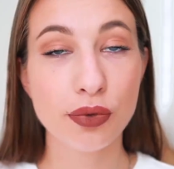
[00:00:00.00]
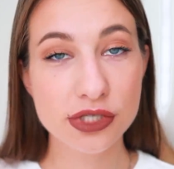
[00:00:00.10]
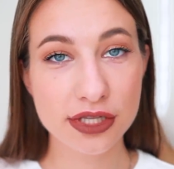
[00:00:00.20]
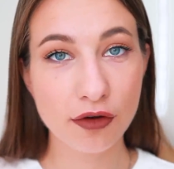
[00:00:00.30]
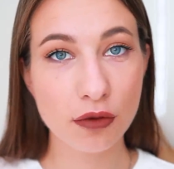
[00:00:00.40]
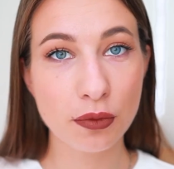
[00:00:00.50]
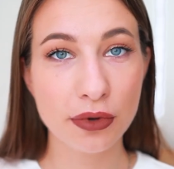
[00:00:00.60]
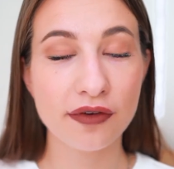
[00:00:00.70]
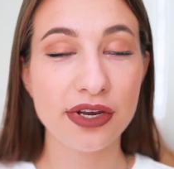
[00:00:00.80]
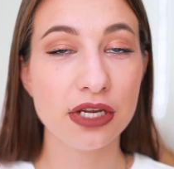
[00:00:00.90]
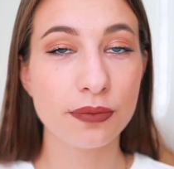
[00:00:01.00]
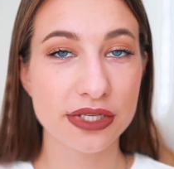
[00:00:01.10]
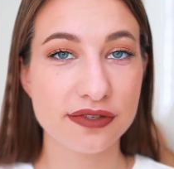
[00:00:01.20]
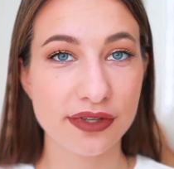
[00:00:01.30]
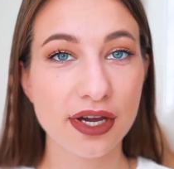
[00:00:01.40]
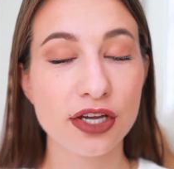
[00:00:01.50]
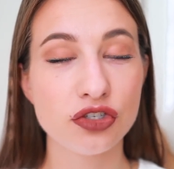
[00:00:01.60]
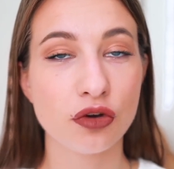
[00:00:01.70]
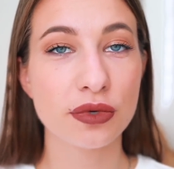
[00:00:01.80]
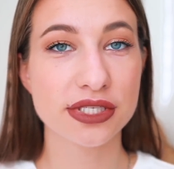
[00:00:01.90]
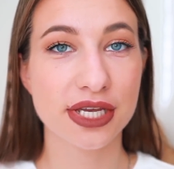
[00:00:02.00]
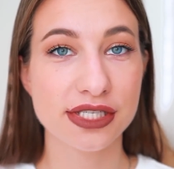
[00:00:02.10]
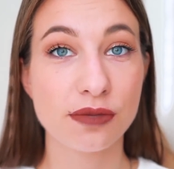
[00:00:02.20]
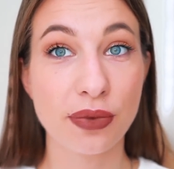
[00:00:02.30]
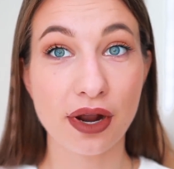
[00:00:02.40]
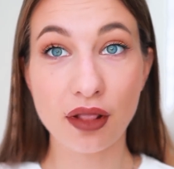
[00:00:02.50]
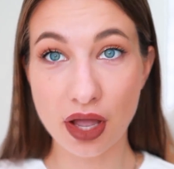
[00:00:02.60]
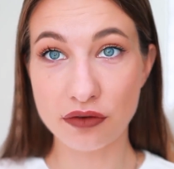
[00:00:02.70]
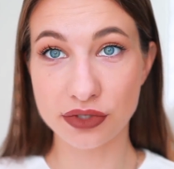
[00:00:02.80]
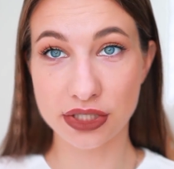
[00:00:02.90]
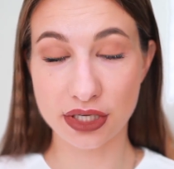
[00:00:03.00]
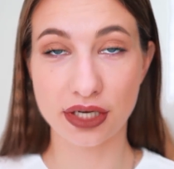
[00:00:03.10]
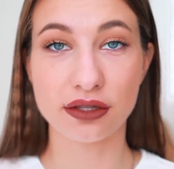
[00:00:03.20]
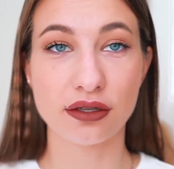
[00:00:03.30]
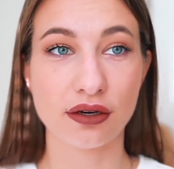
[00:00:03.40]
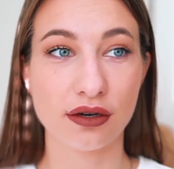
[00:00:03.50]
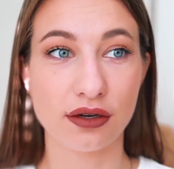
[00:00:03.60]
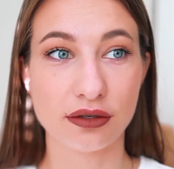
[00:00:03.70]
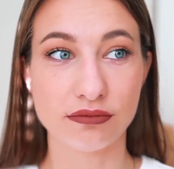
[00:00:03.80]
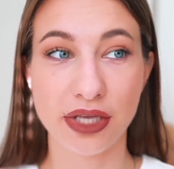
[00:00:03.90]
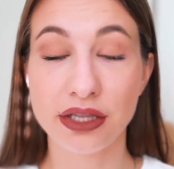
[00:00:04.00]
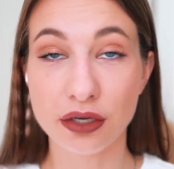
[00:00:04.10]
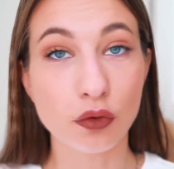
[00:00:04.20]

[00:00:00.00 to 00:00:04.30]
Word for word: После того, как мы поговорили про цвета, хочу вам рассказать про главный тренд а, этой